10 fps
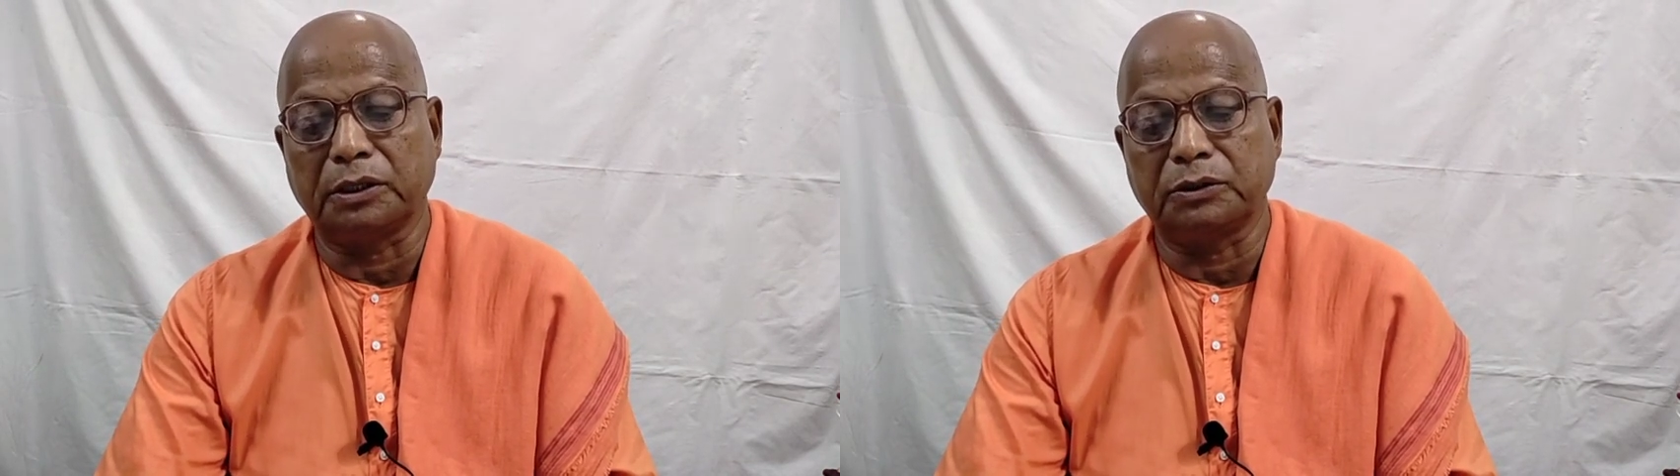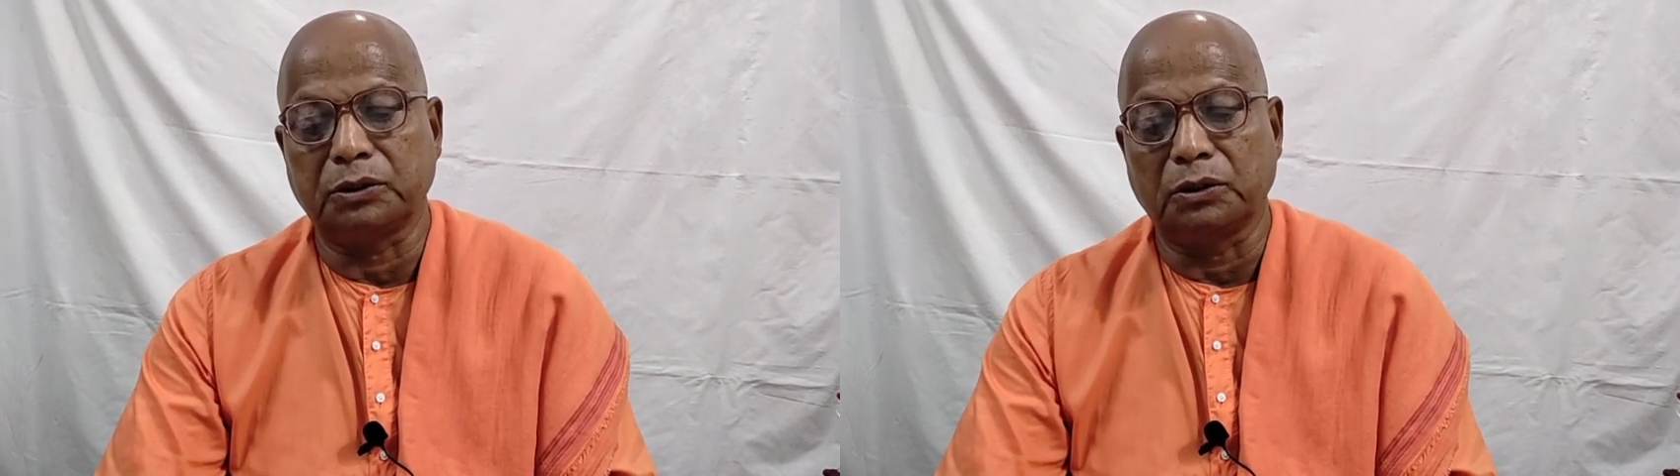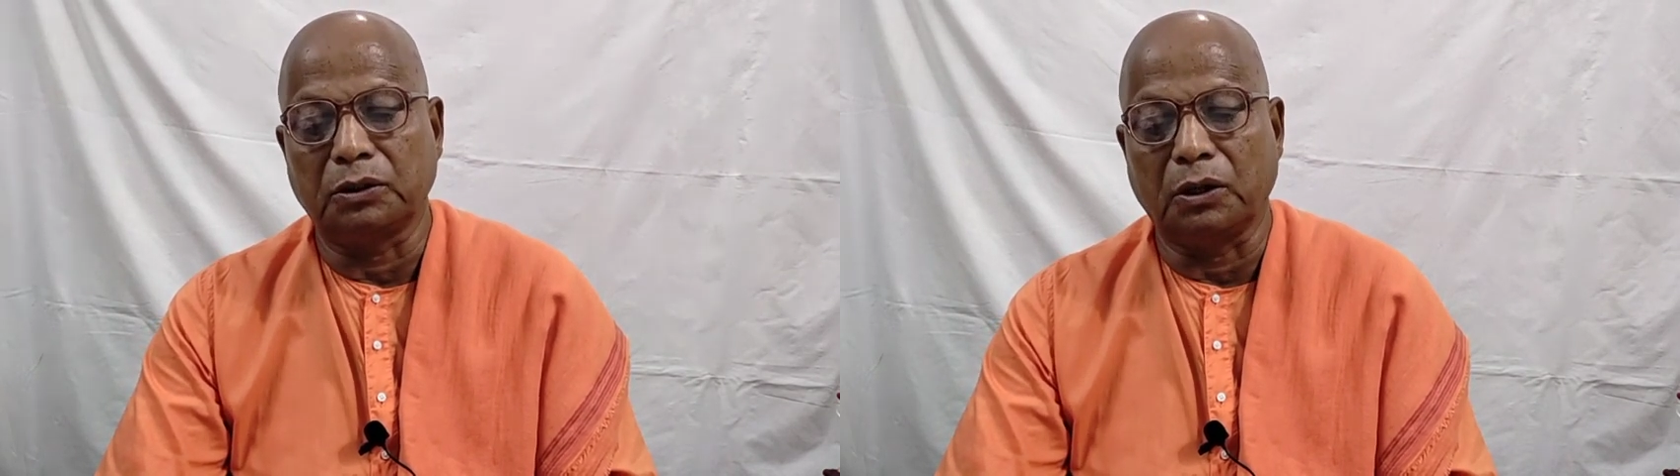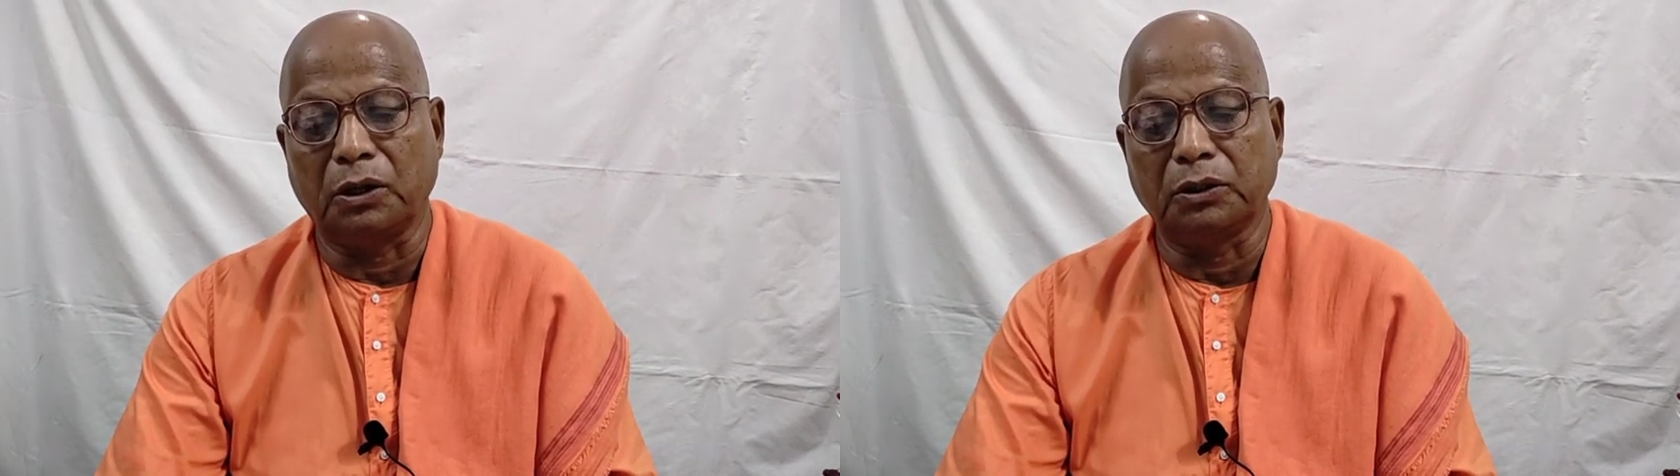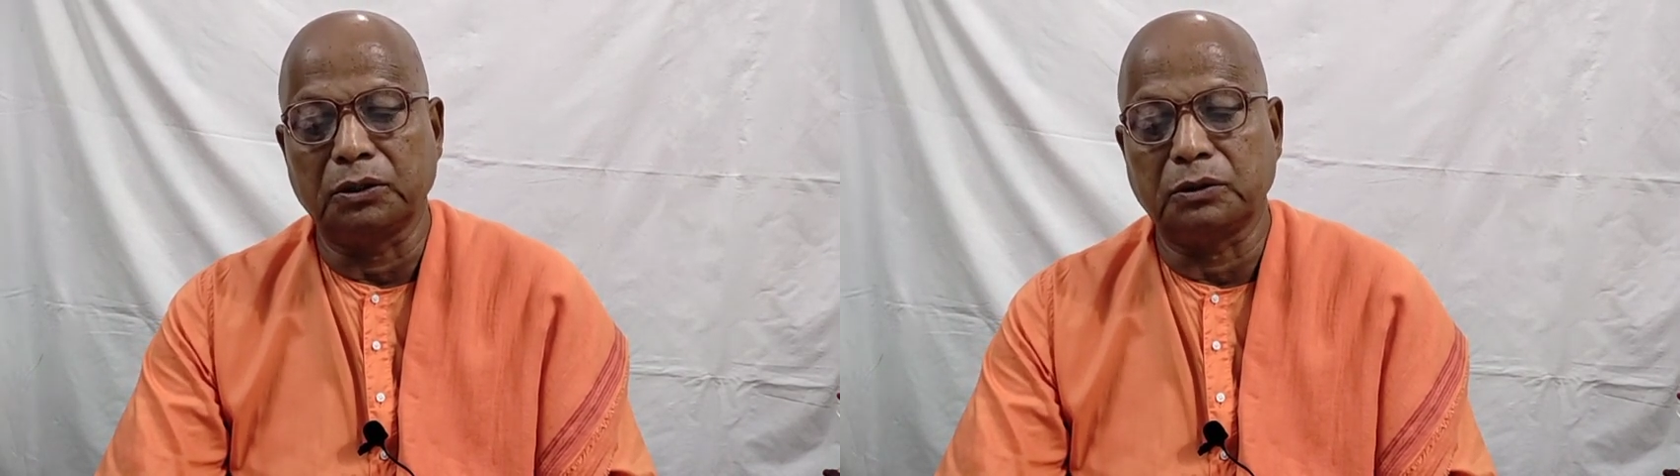একজন
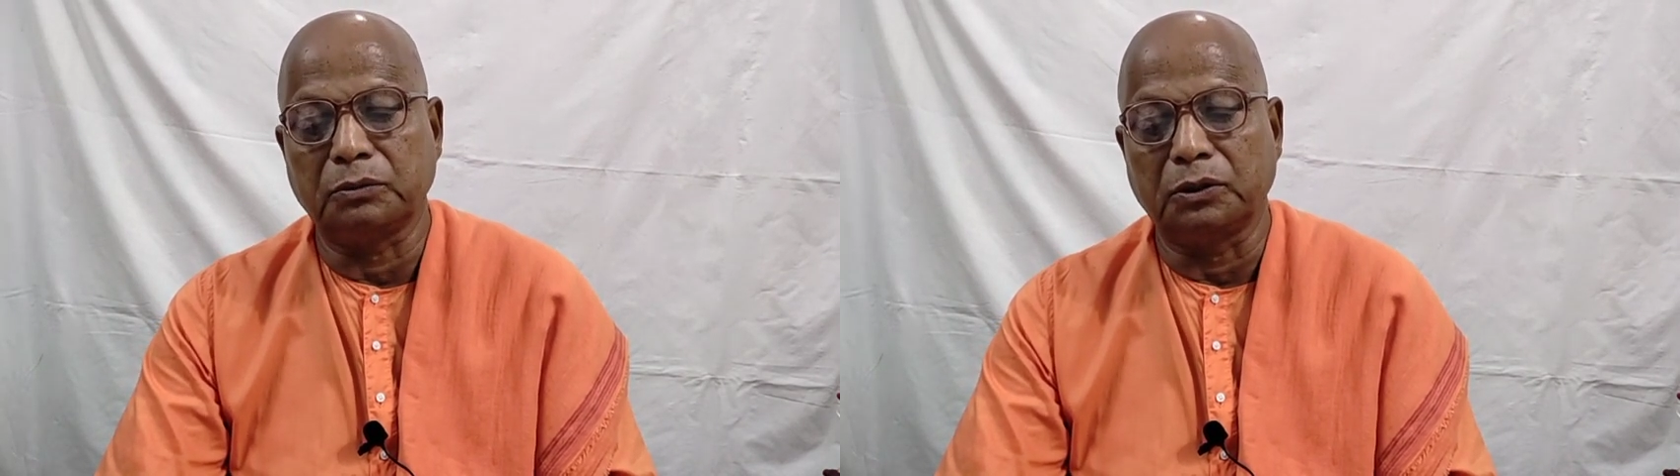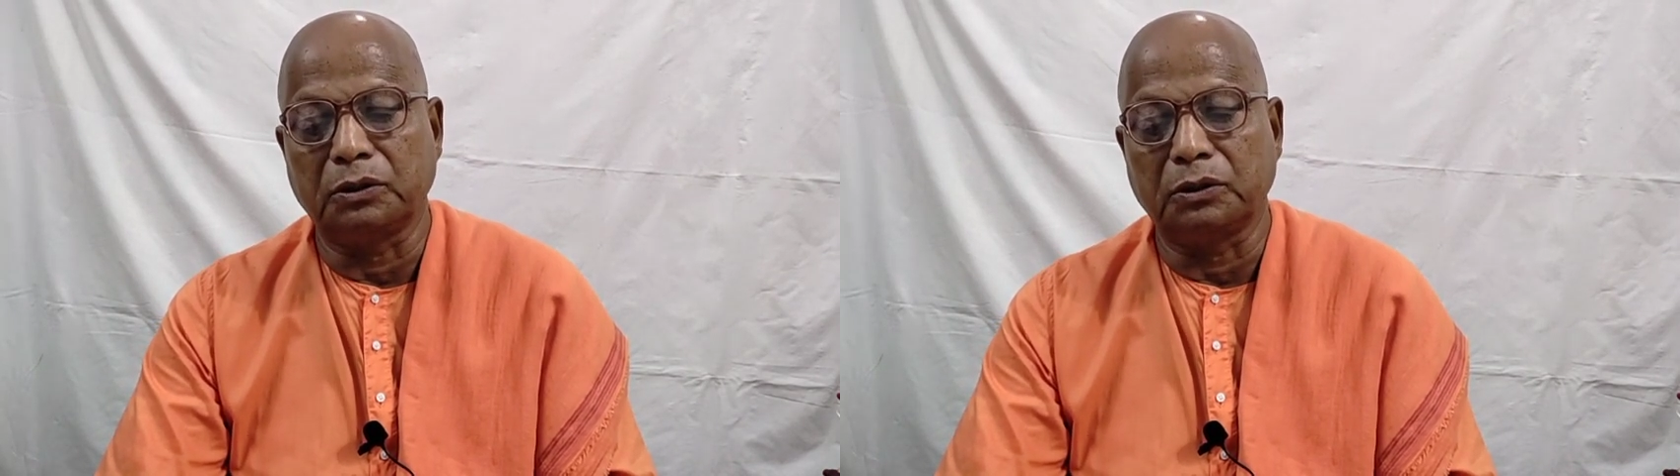অন্যতম